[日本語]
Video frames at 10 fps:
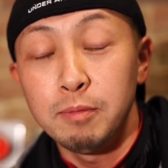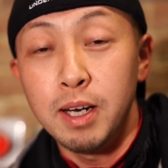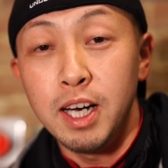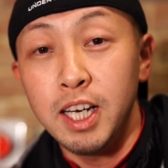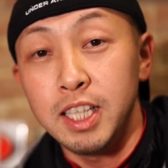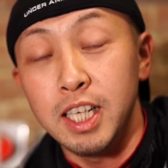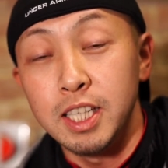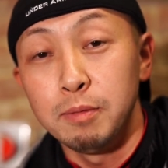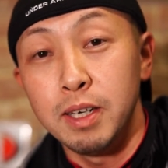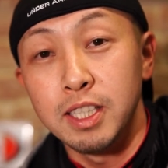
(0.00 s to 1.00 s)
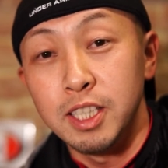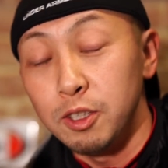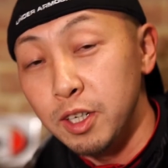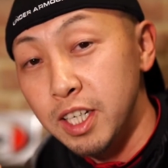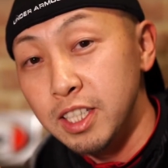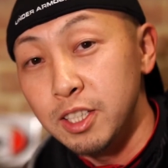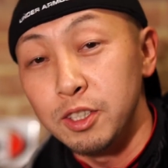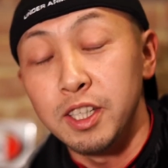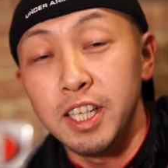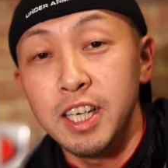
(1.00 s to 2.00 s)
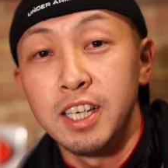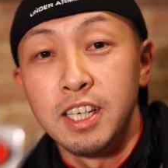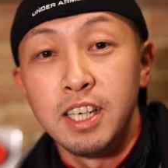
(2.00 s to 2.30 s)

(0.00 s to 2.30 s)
まあ、上げたり、まあ、自動編集でね、